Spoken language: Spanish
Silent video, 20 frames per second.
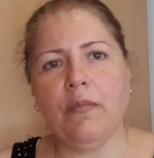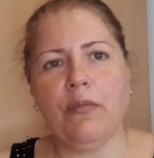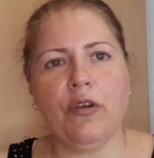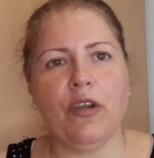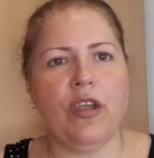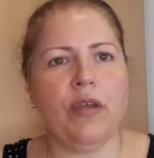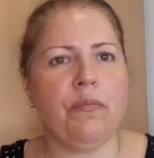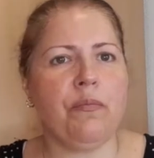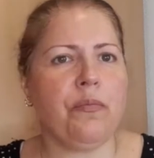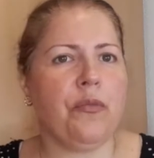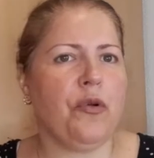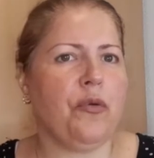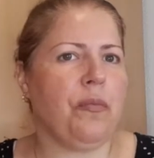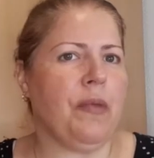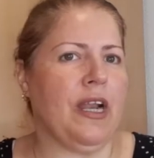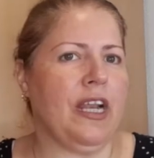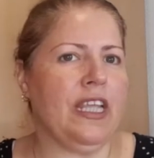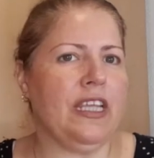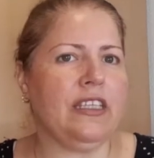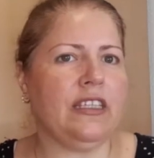por ejemplo,
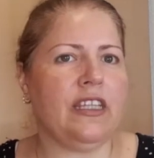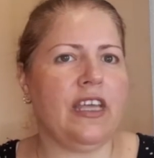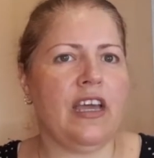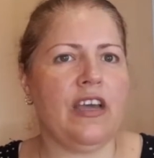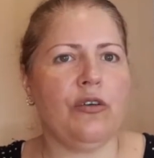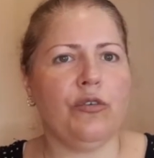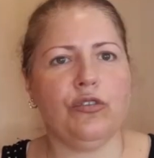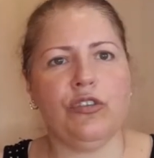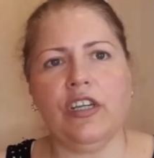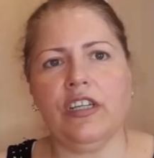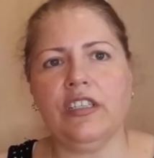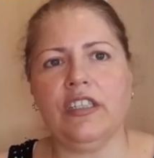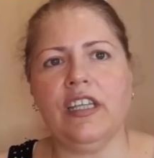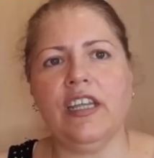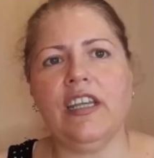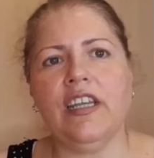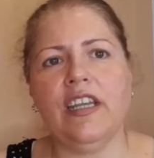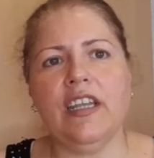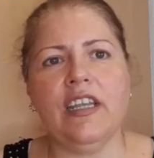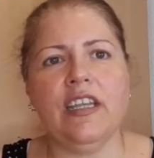paletas o
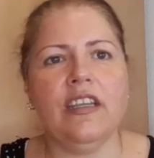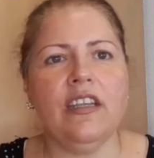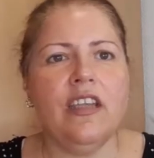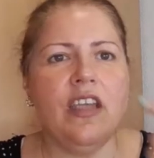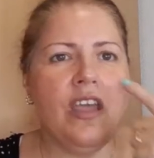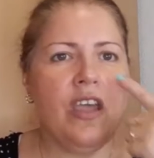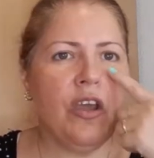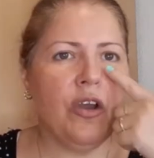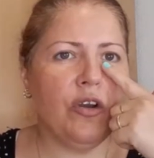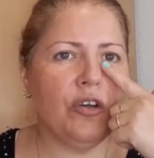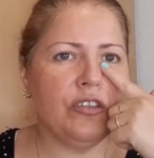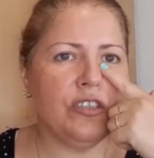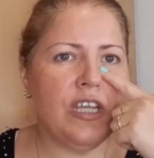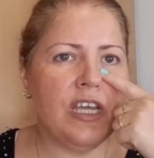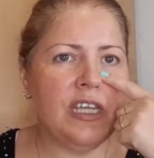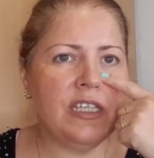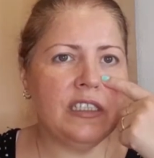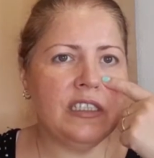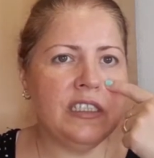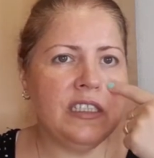sartenes,
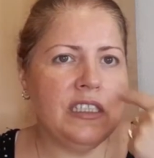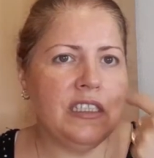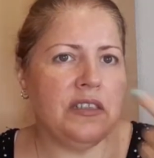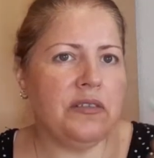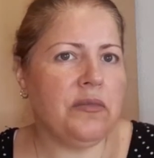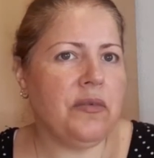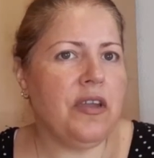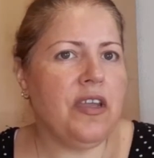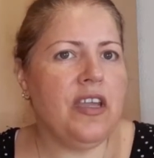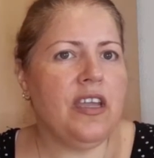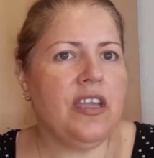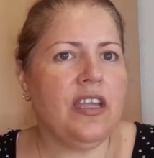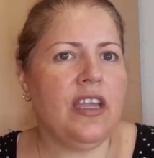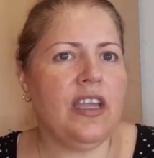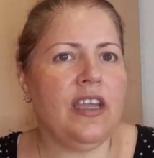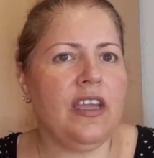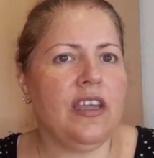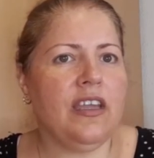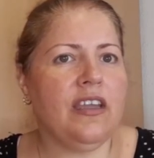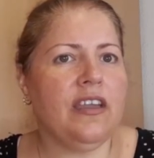cosas así,
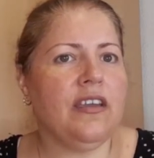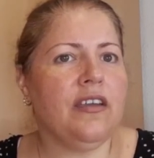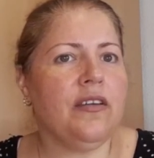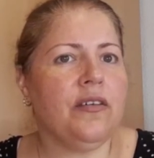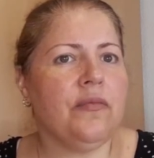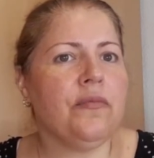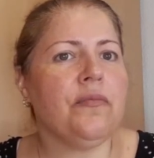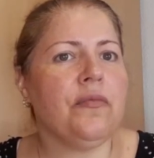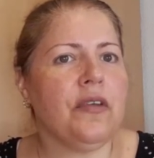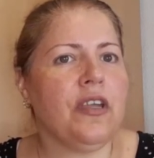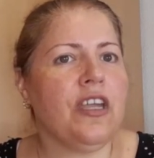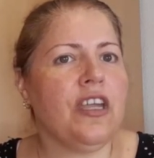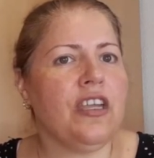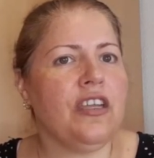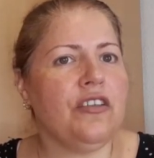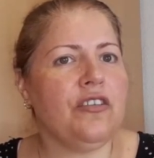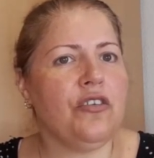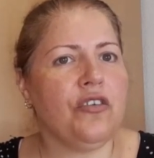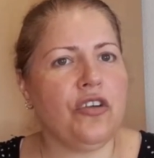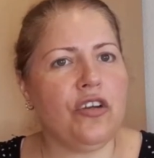que,
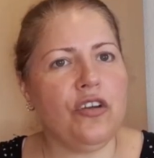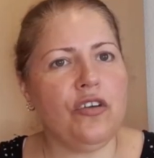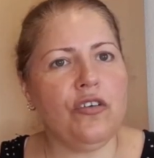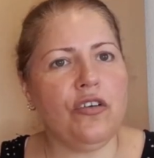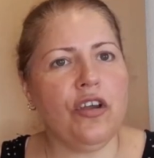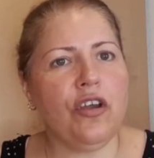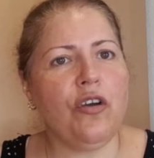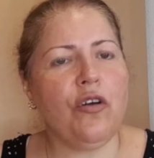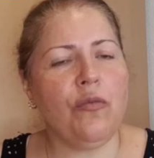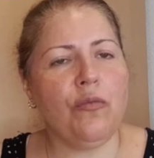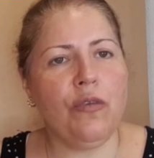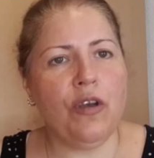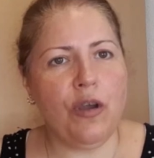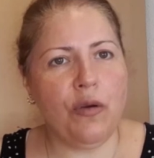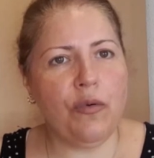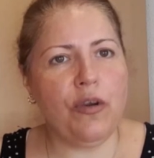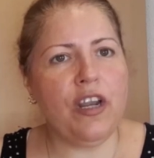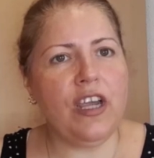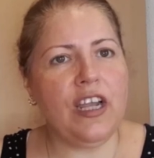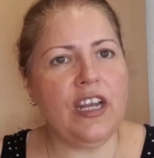yo creo que con la
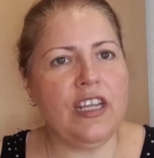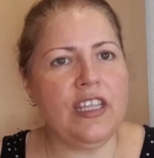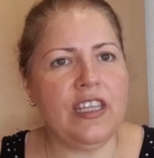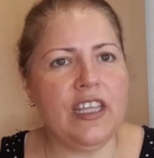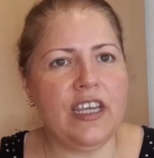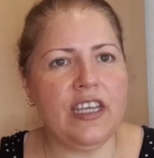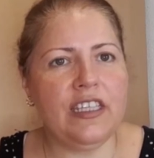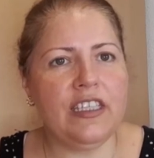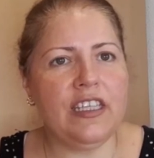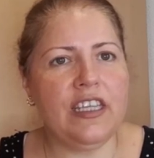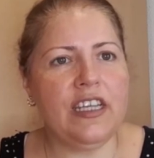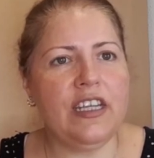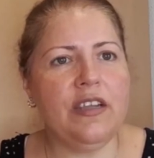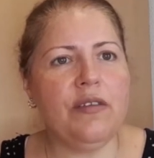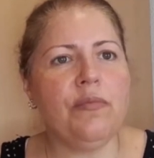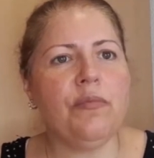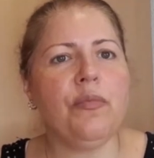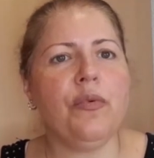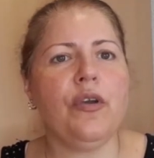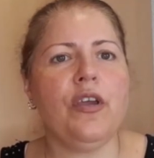buena calidad que
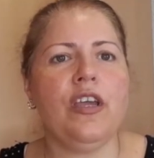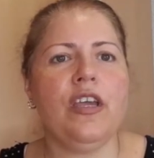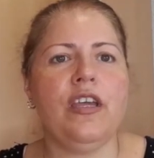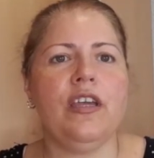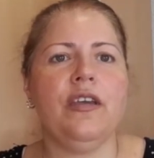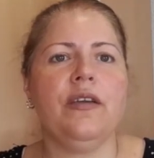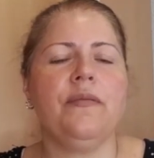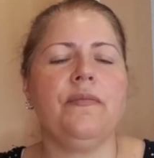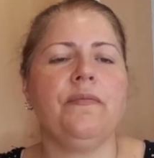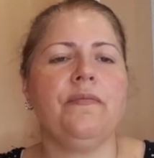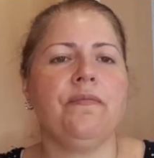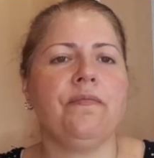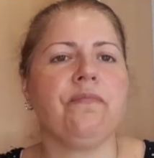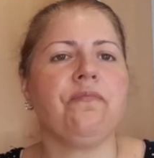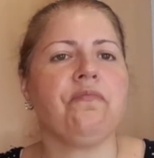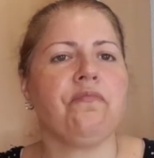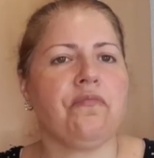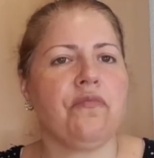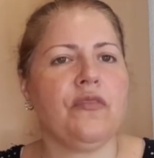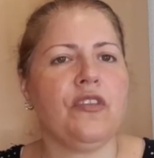tienen, pues
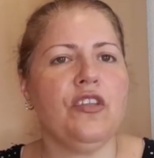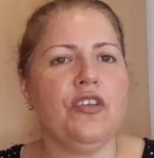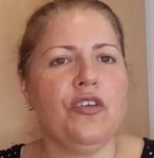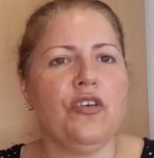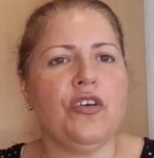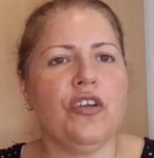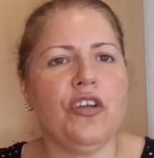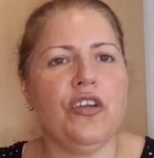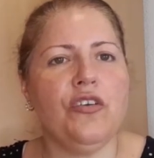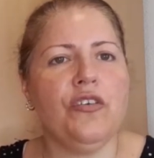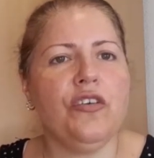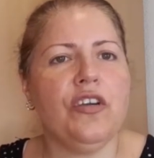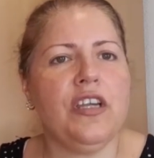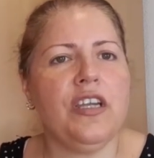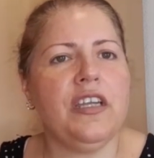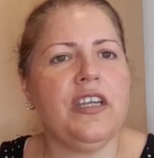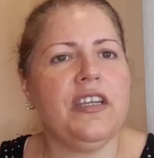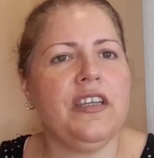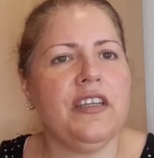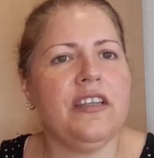yo creo
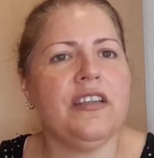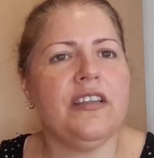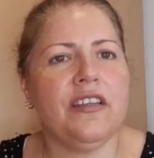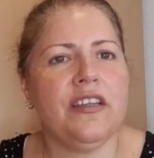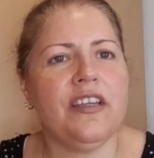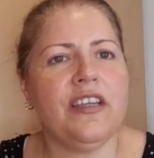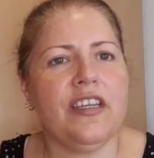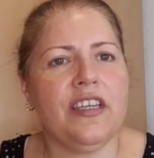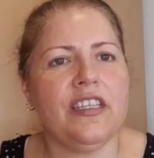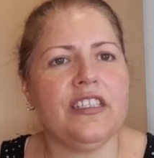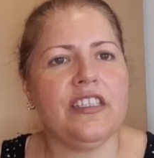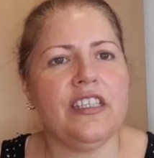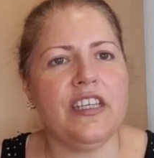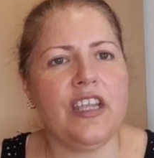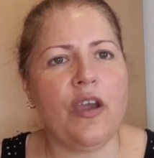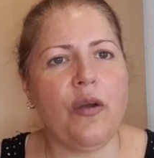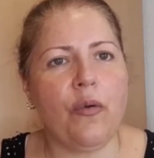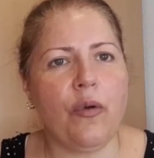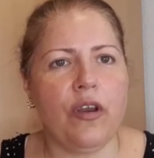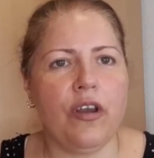que,
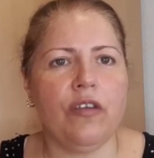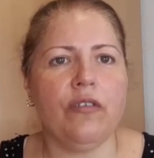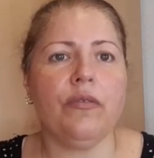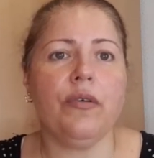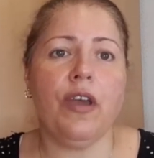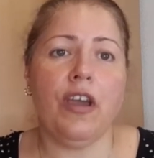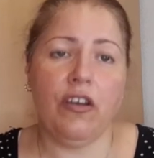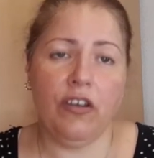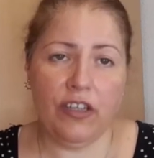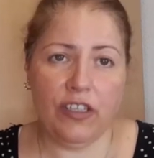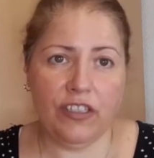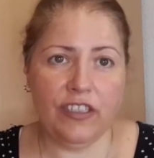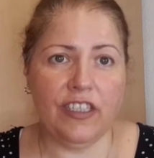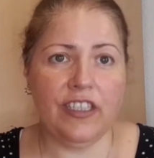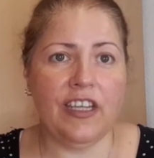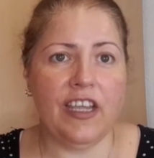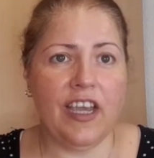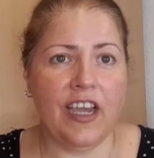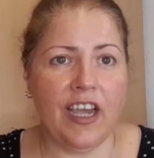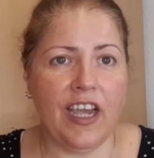serían buenas, aunque
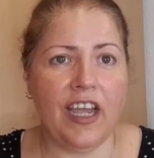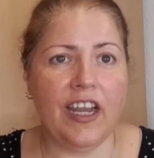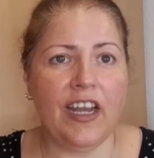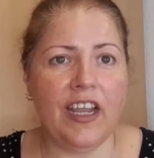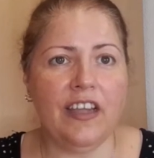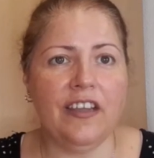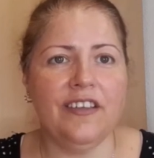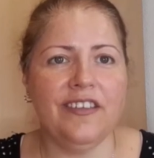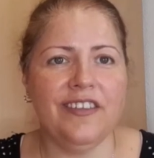serían caras,